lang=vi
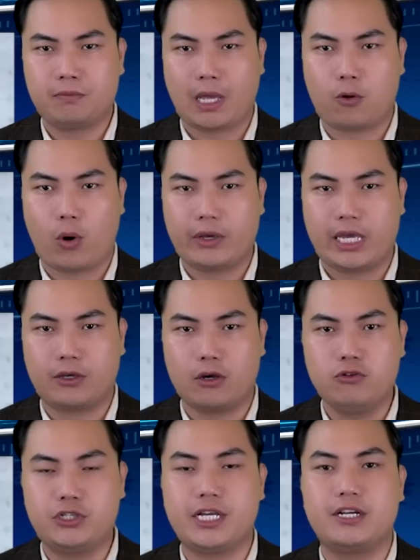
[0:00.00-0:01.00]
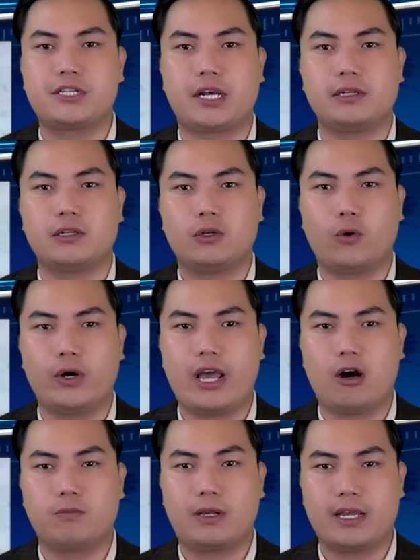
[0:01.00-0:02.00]
tại khoa nghiên cứu chiến tranh của Đại
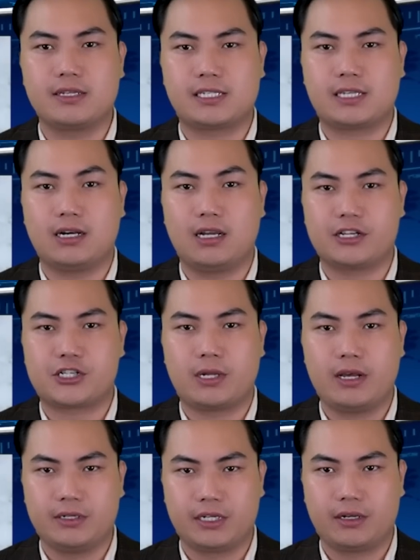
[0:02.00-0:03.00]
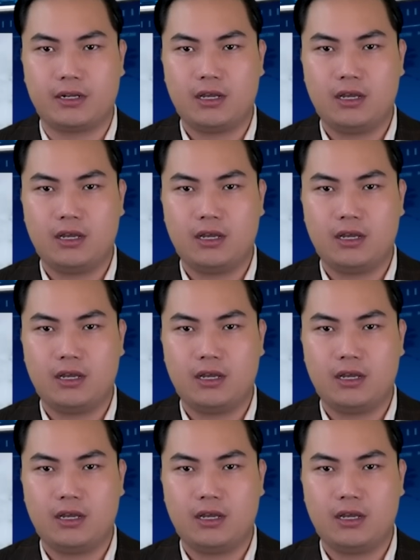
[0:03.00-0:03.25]
học King's College London,